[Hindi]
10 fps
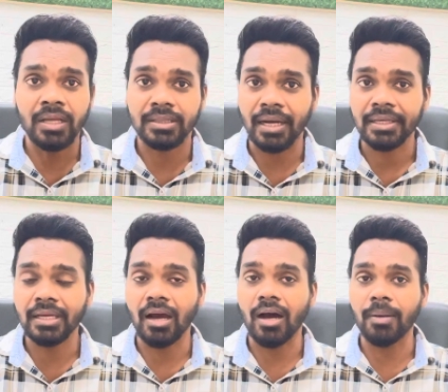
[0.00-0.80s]
ताकि
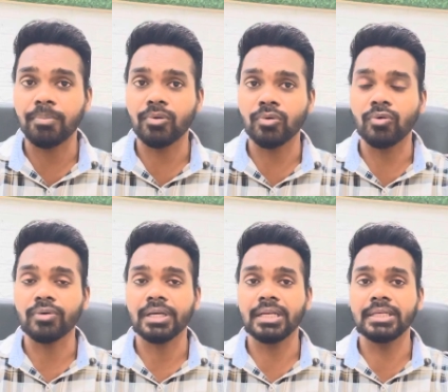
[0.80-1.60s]
आप लोगों
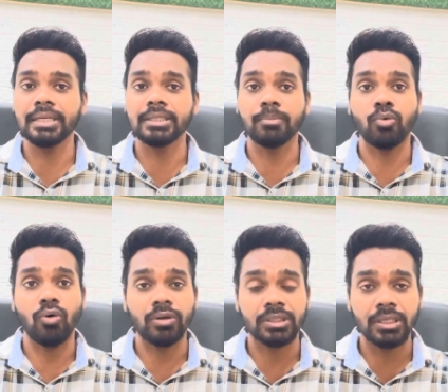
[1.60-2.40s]
के लिए ये
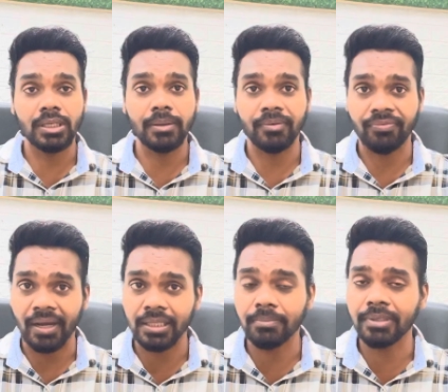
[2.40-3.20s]
बहुत ही
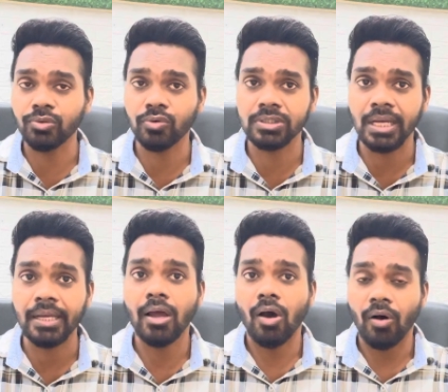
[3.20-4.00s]
फ़ायदेमंद हो जाए
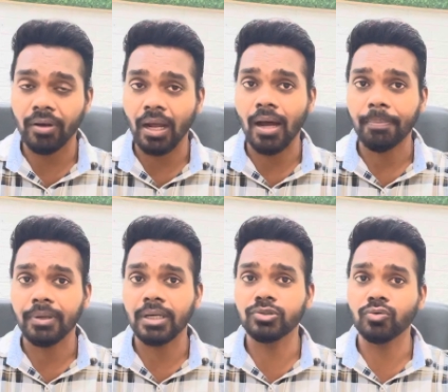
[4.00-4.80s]
और
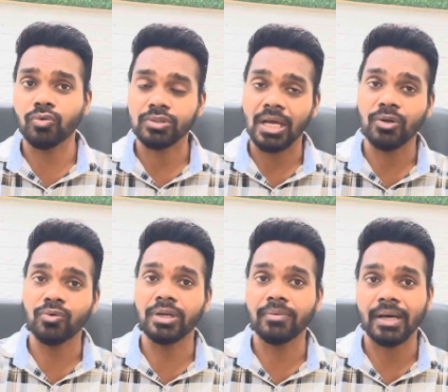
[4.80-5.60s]
आपका जो नुकसान
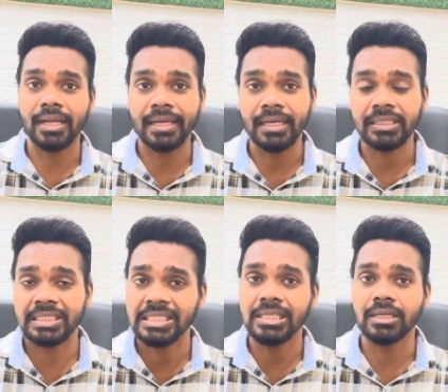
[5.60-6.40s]
होने वाला है
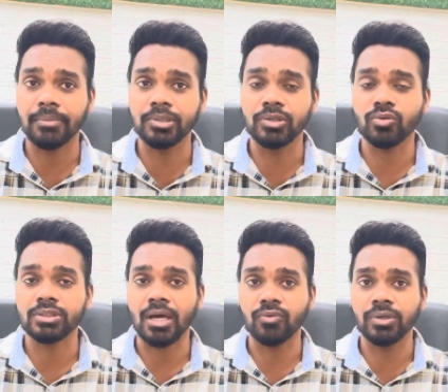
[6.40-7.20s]
किसी का भी
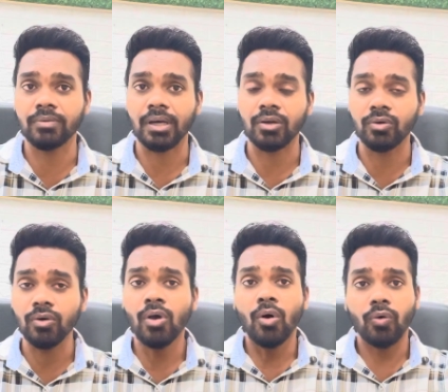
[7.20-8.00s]
नुकसान होने वाला हो
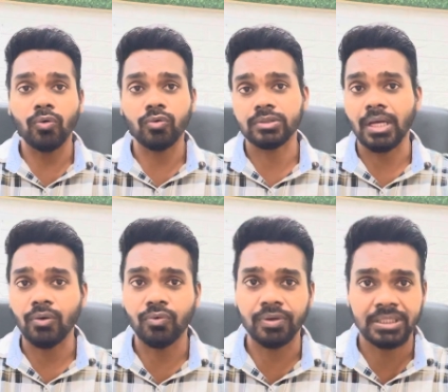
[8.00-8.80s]
वो नुकसान
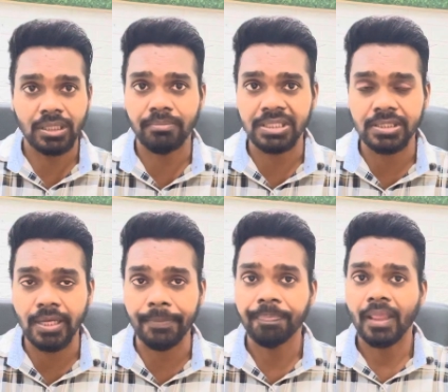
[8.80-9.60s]
होने से बच
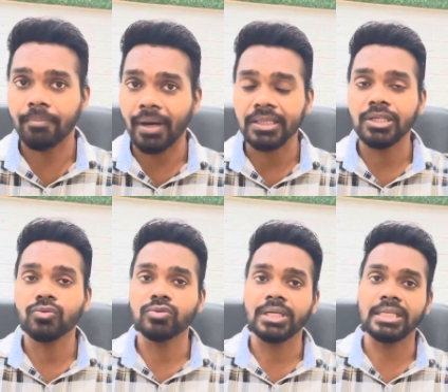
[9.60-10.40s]
जाए बातें
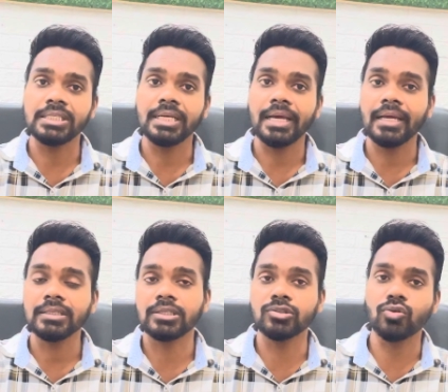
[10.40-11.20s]
कुछ ऐसी है
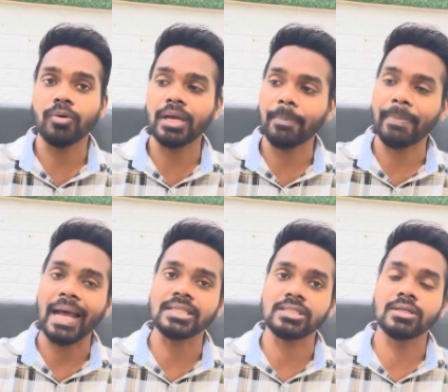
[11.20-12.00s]
कि जो हेयर
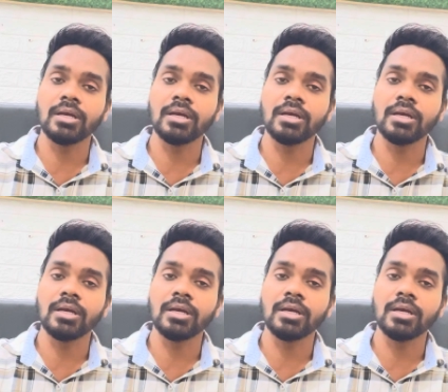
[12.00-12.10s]
पैच